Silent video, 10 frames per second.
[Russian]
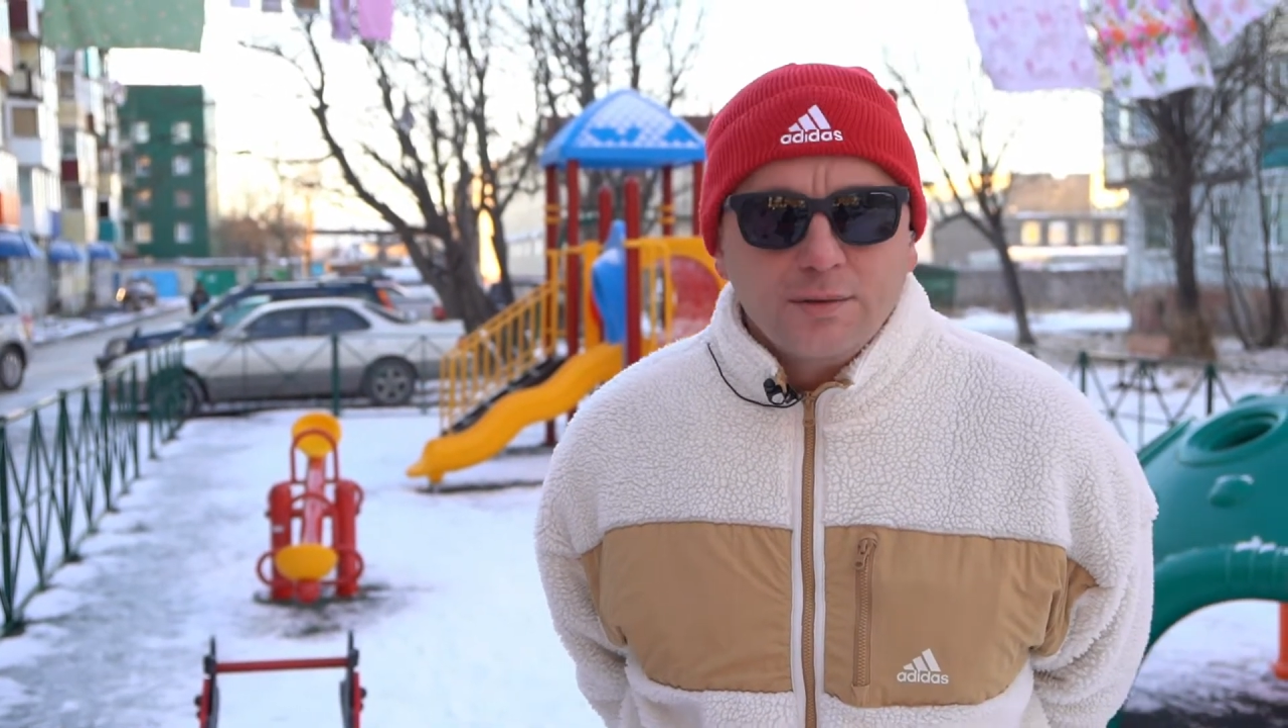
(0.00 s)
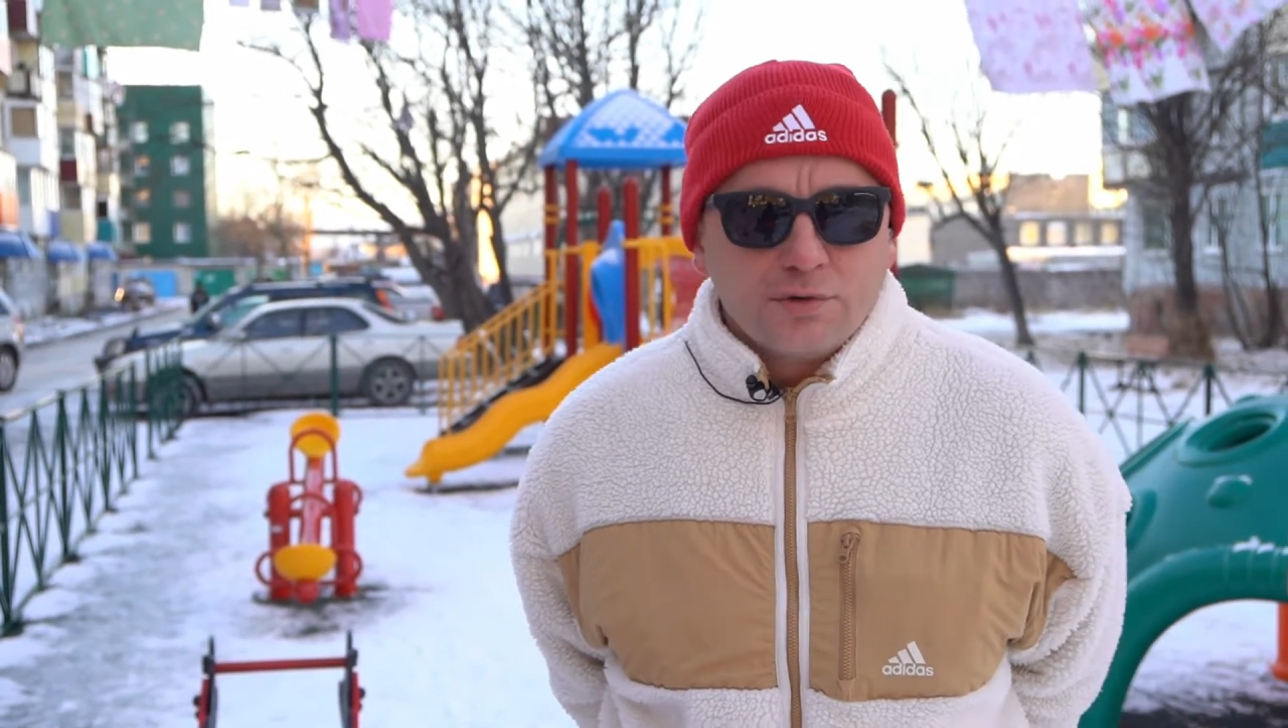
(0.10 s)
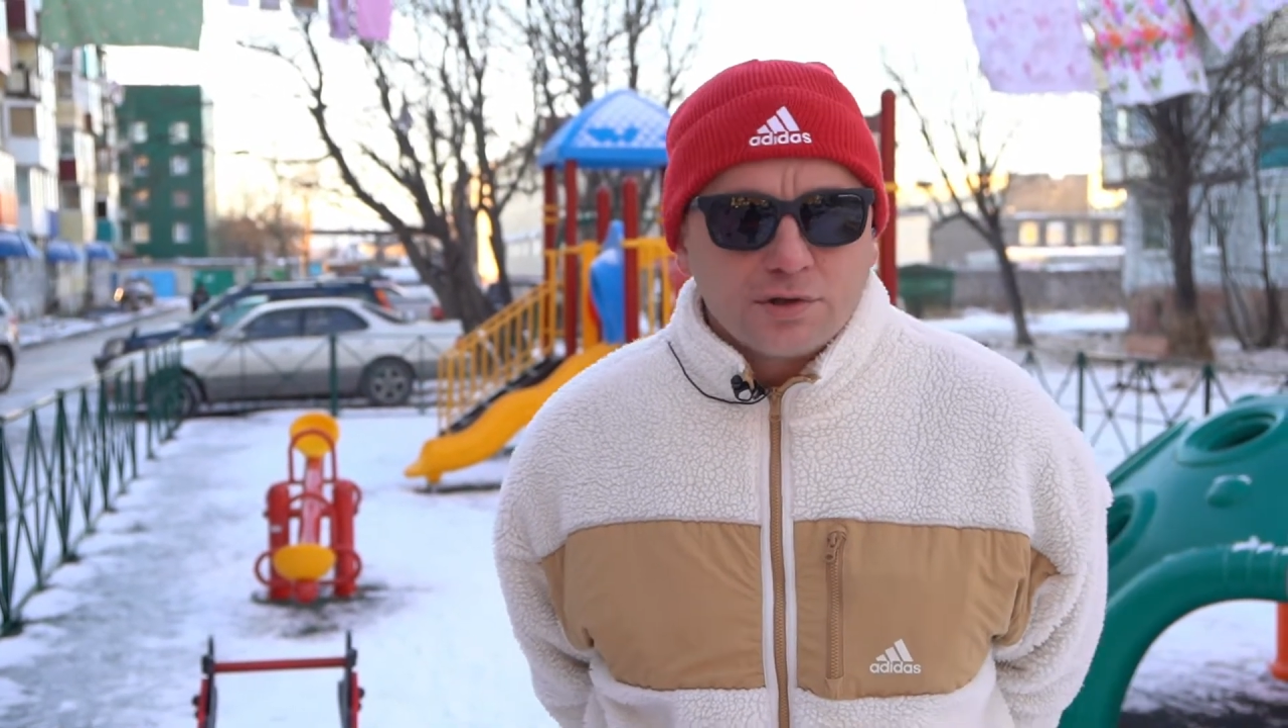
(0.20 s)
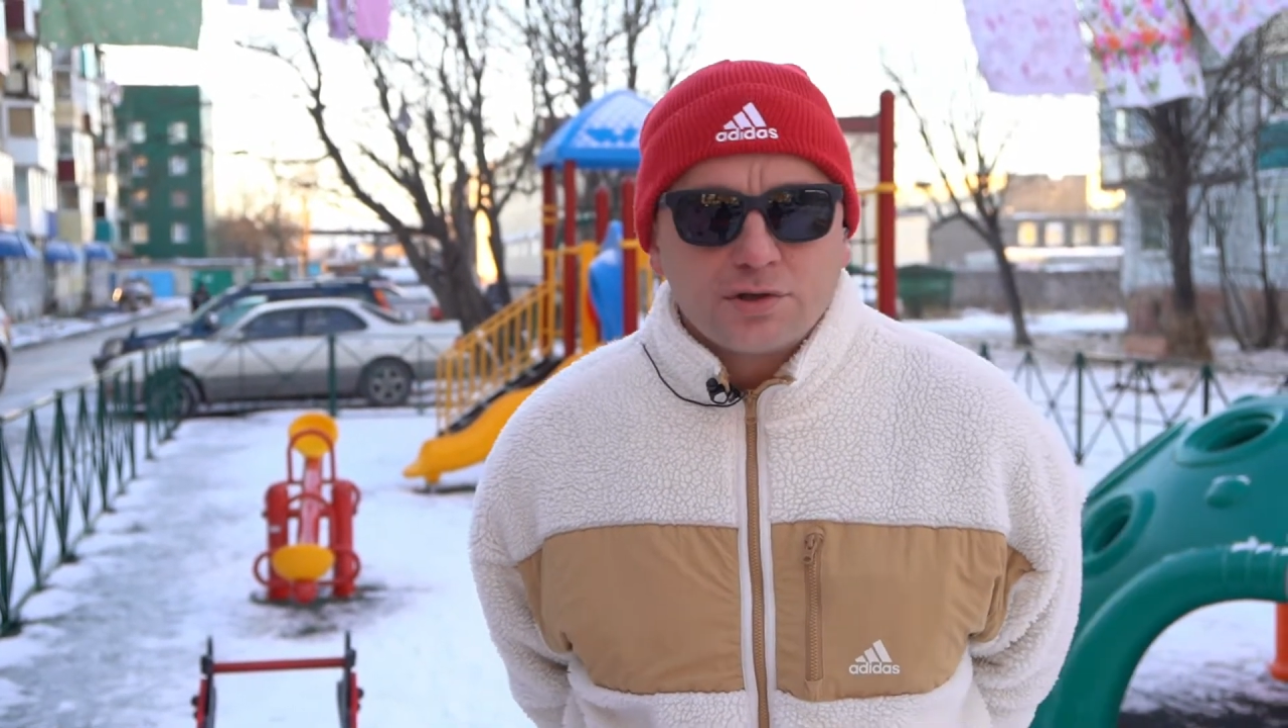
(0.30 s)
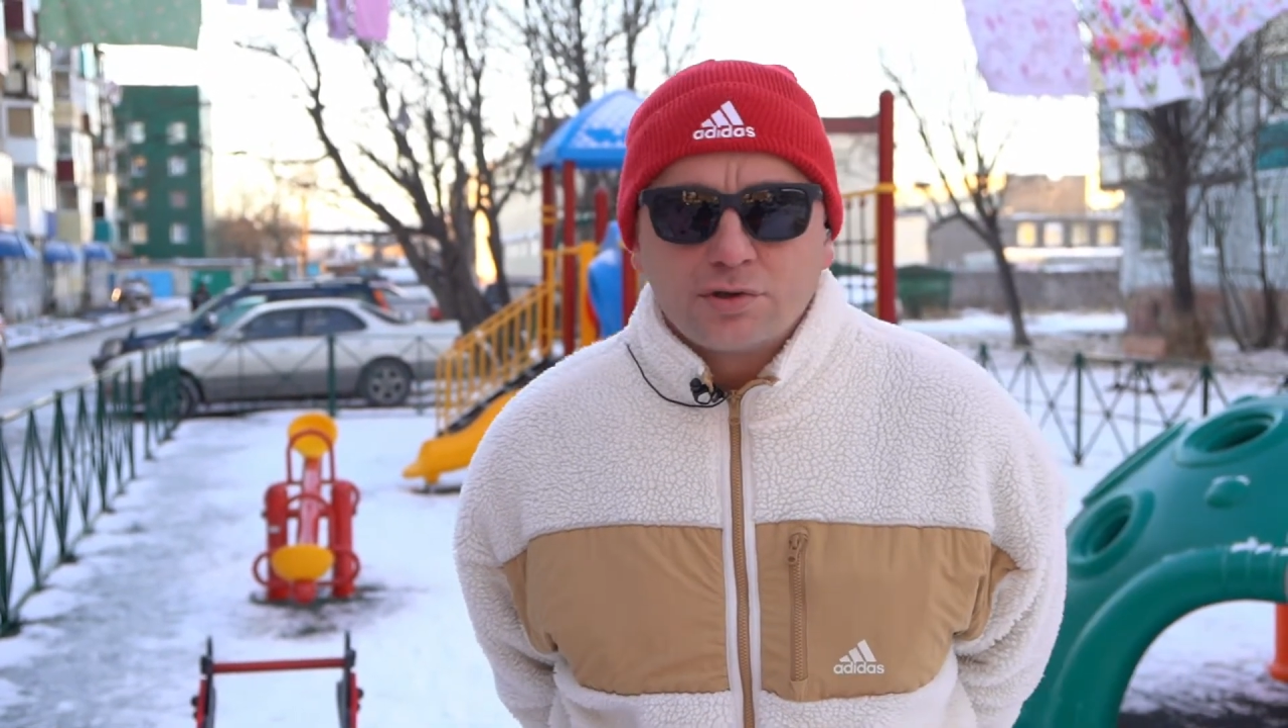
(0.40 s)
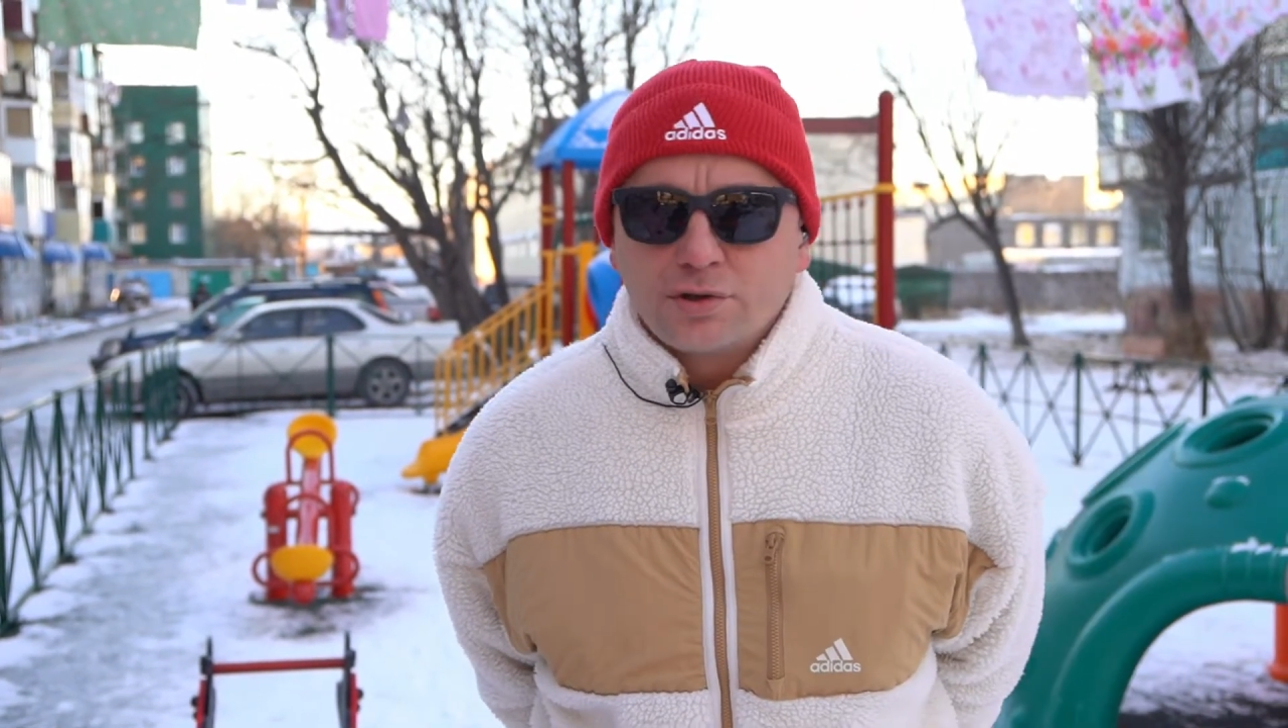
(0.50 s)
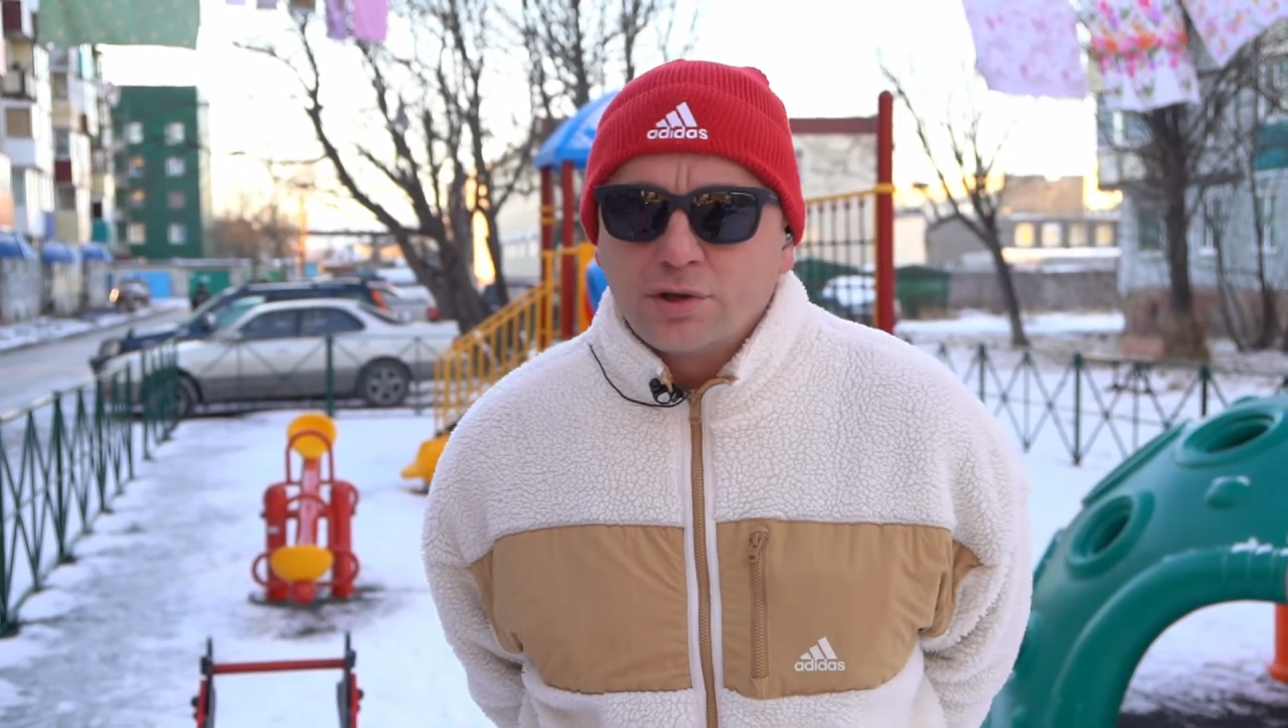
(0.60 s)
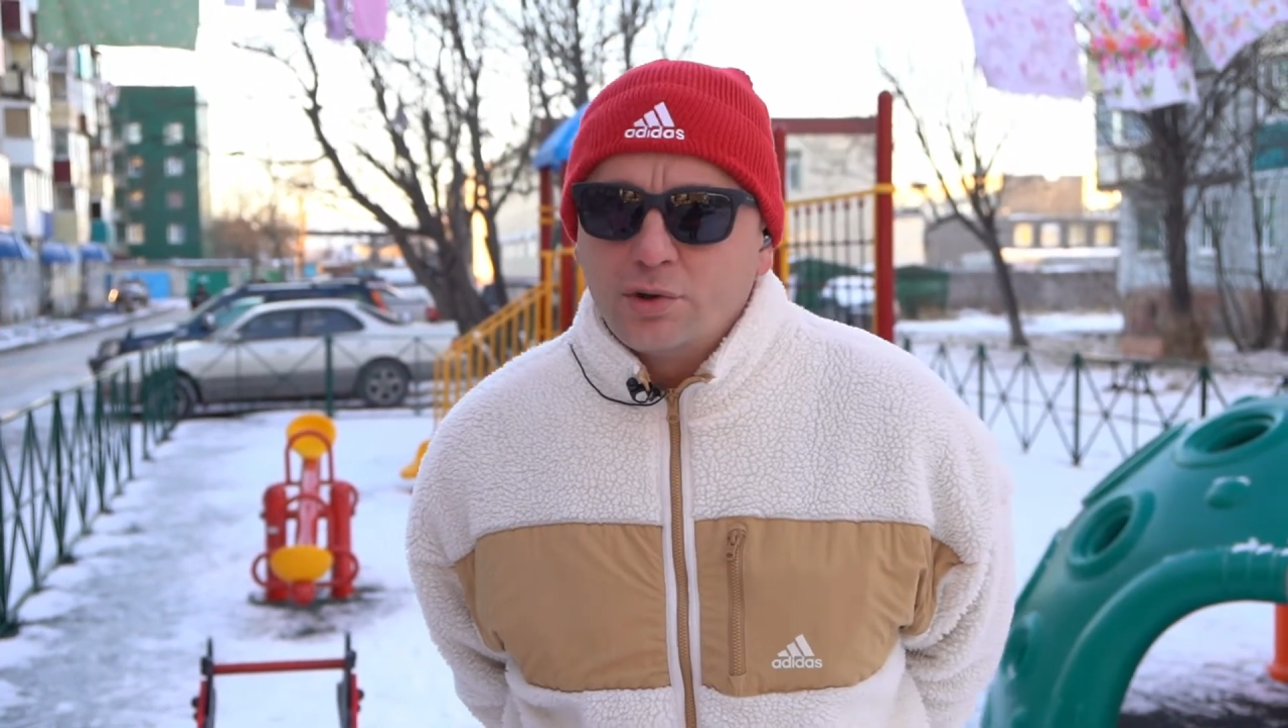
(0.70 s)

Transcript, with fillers: Может, что-то